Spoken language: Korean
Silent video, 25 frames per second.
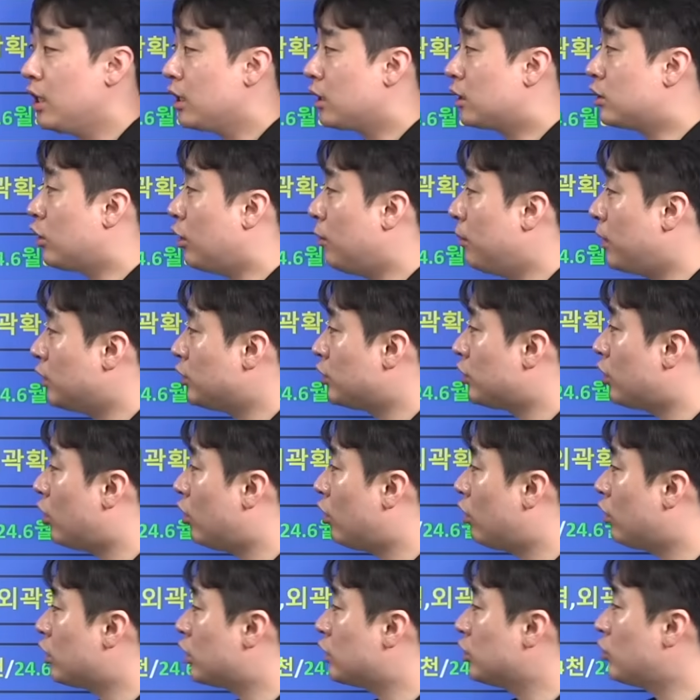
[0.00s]

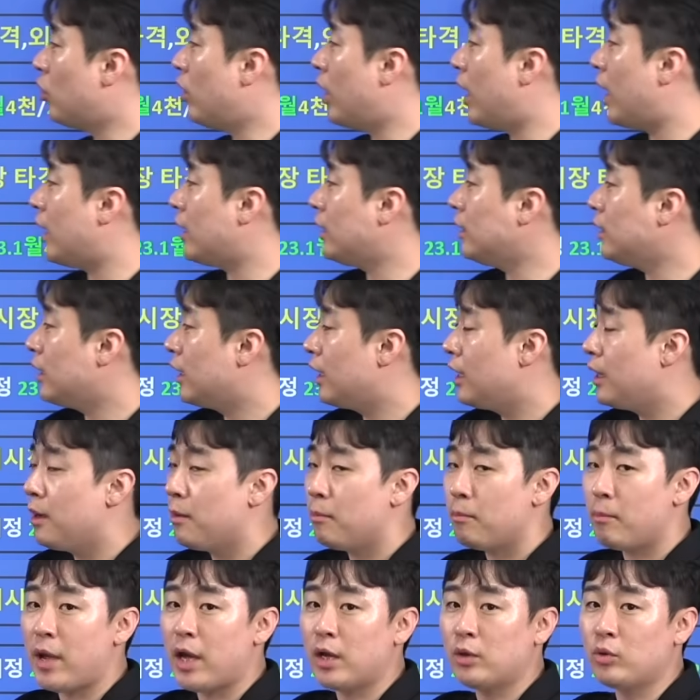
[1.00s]
그러면서 그동안
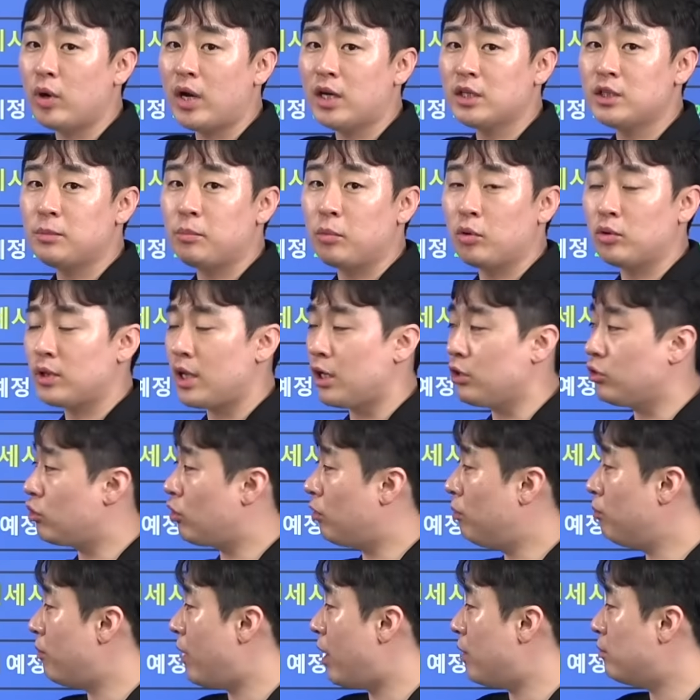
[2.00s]
매도하지
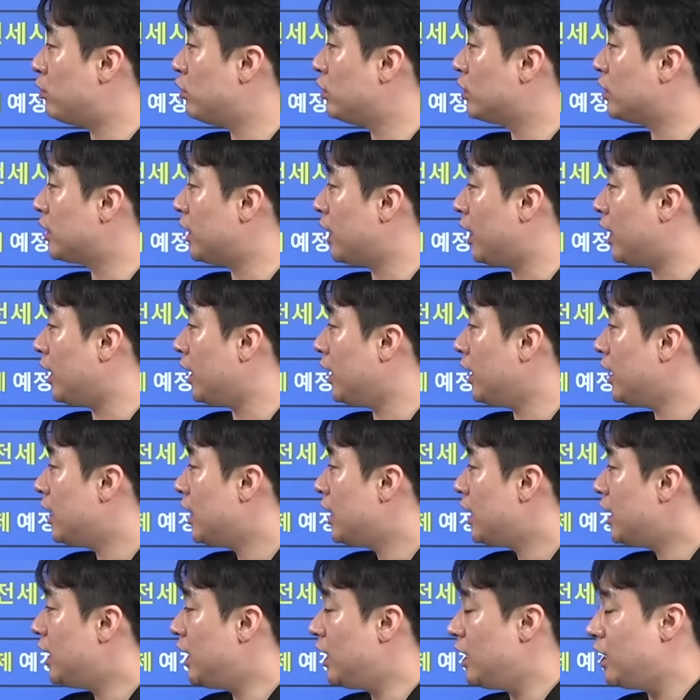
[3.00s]
못했던 매물들이
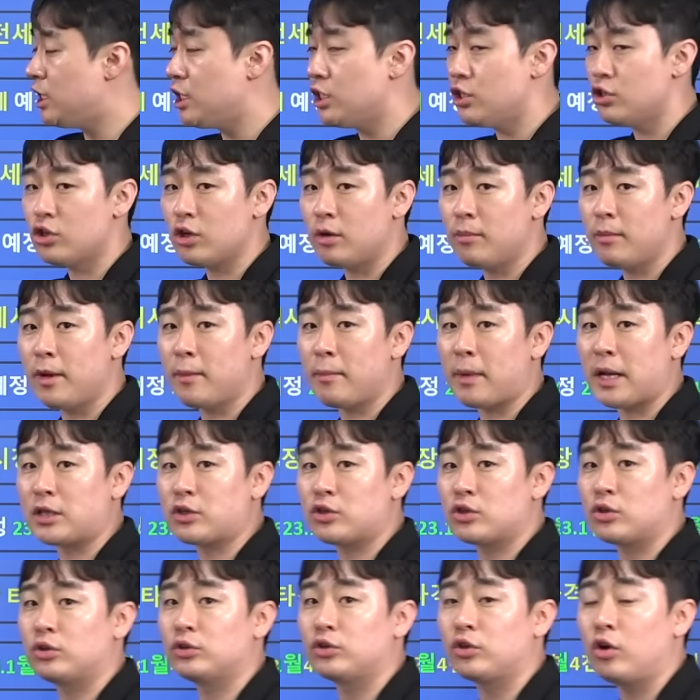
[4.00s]
이 시점에
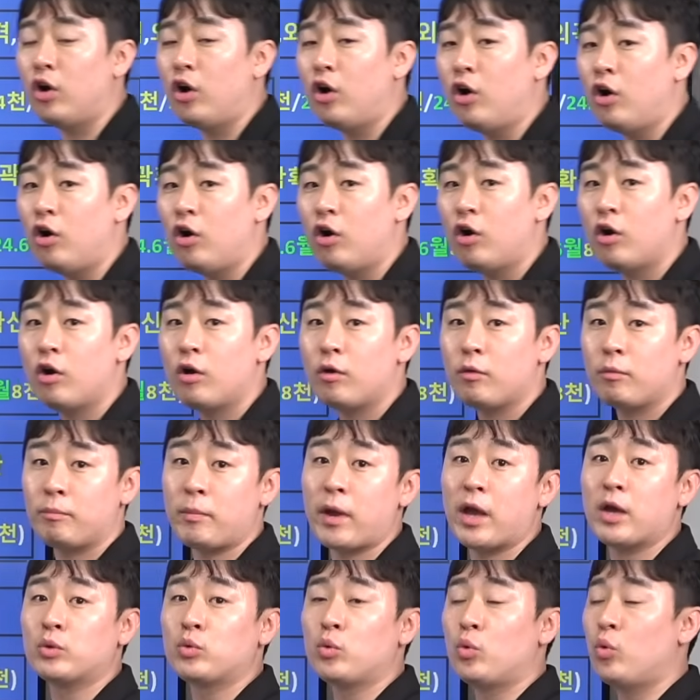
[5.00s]
맞춰서
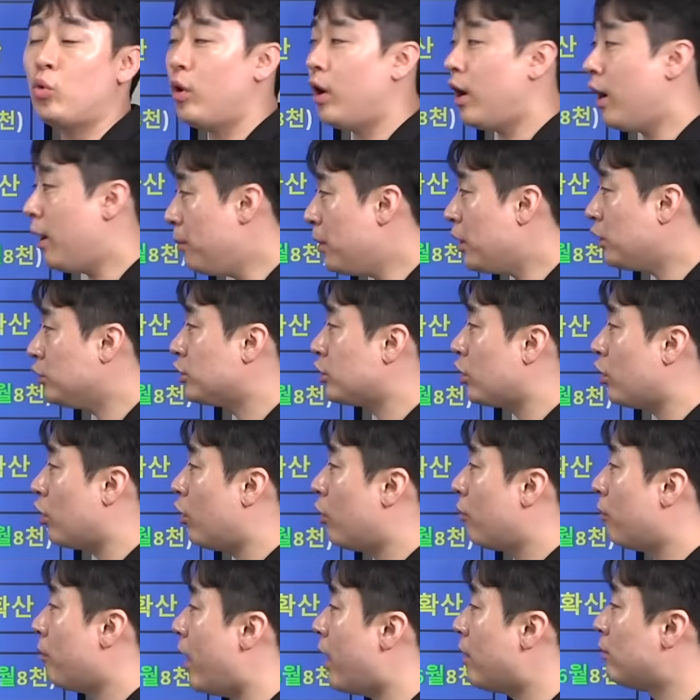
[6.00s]

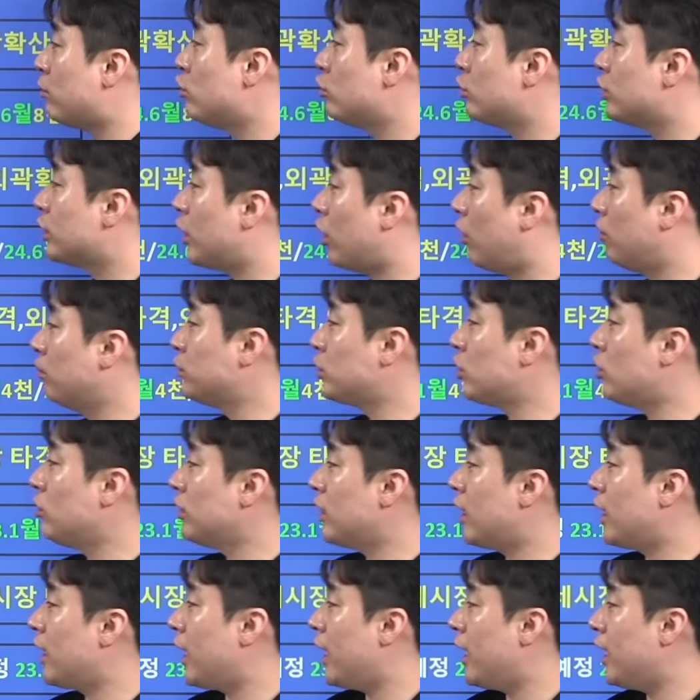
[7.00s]
매도하면서 매물들이
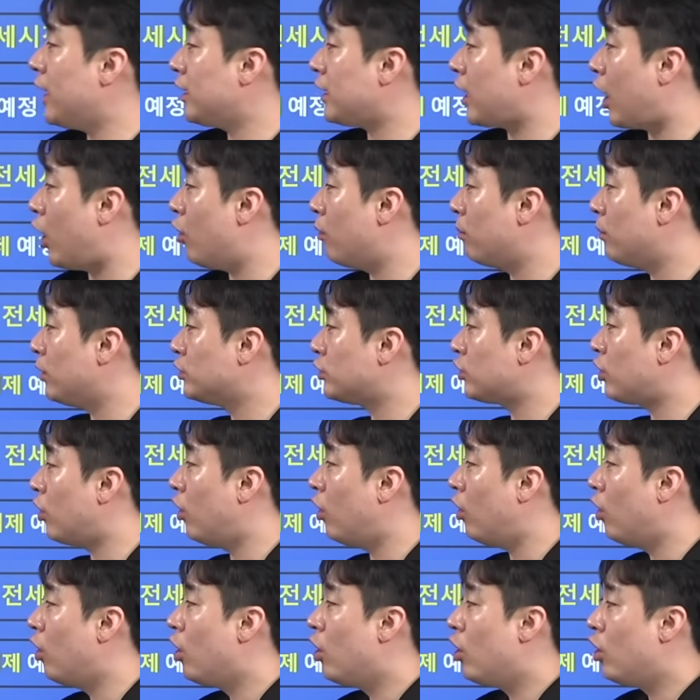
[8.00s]
엄청나게
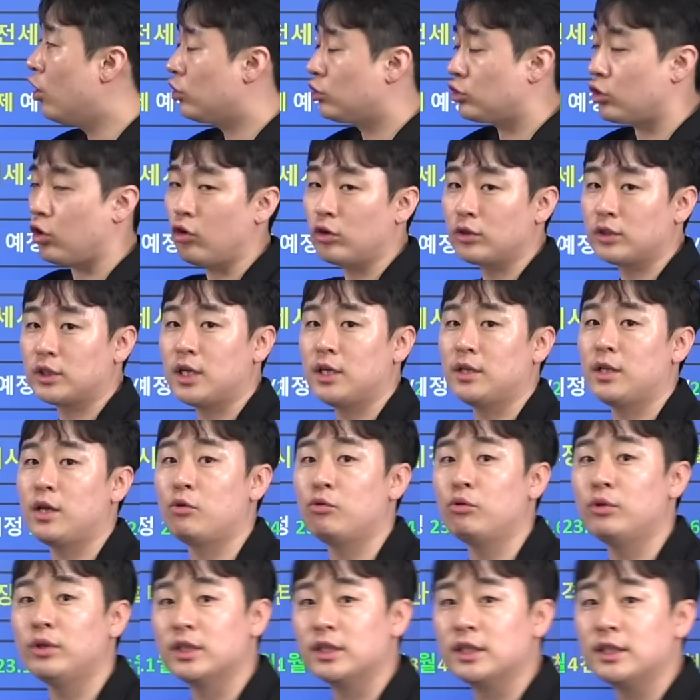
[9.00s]
나오면서
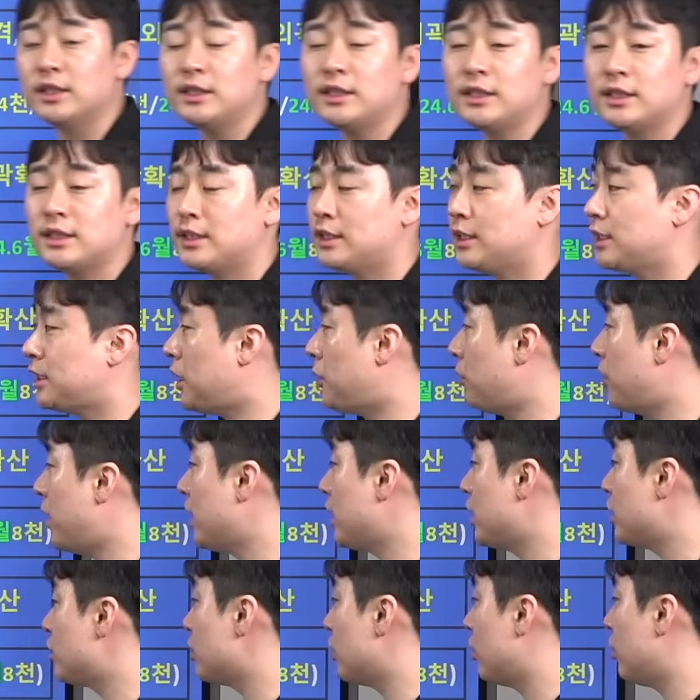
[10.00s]
적체되고 있는
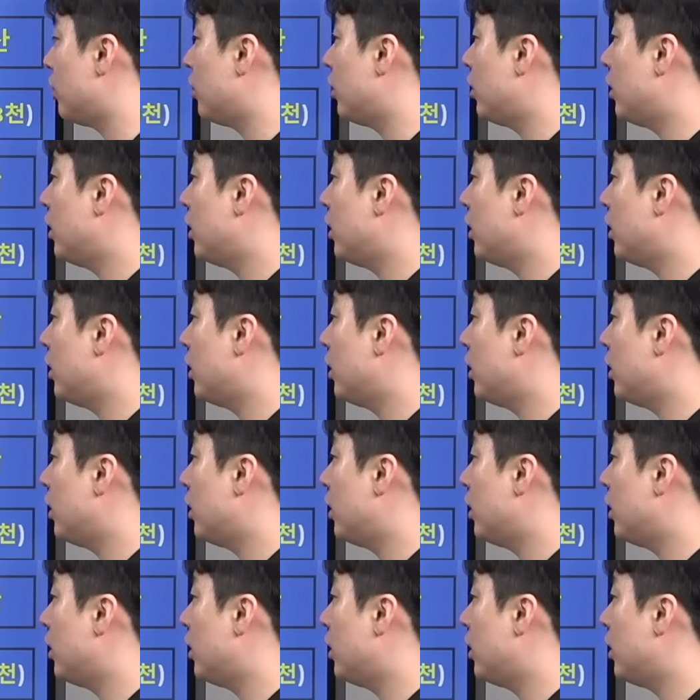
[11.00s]
상황이죠.